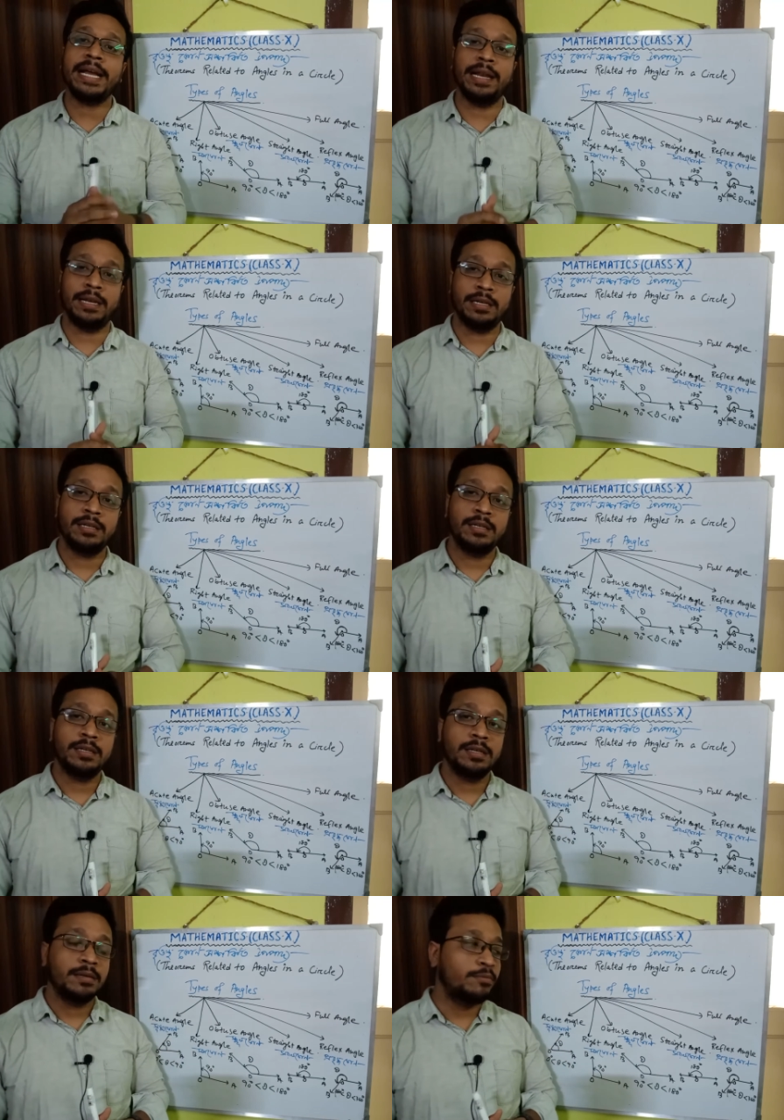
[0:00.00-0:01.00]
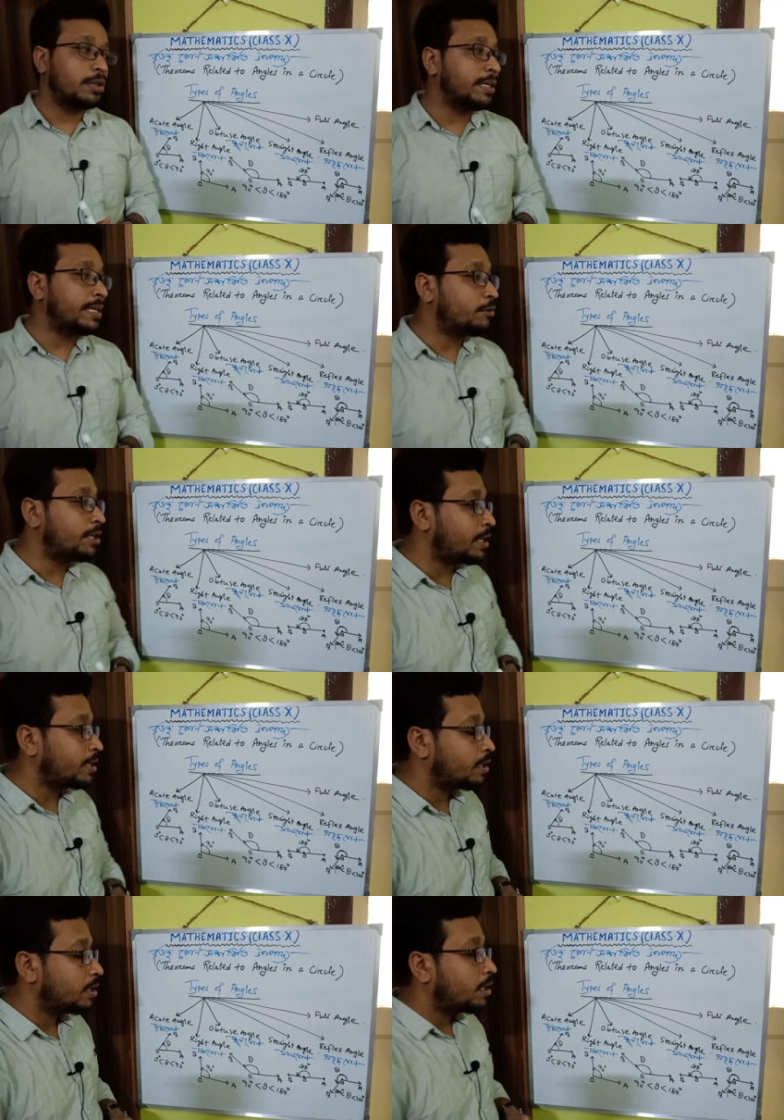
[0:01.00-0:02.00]
অ্যাঙ্গেল বলতে কি বোঝায়
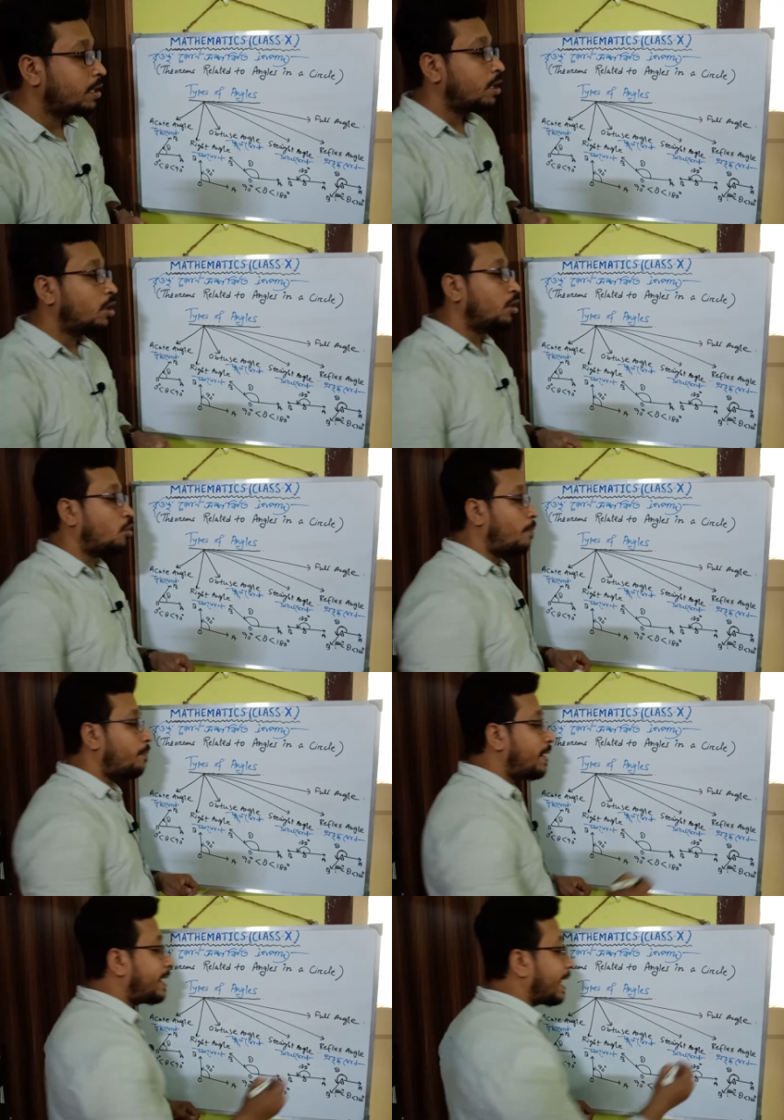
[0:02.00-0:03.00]
কমপ্লিট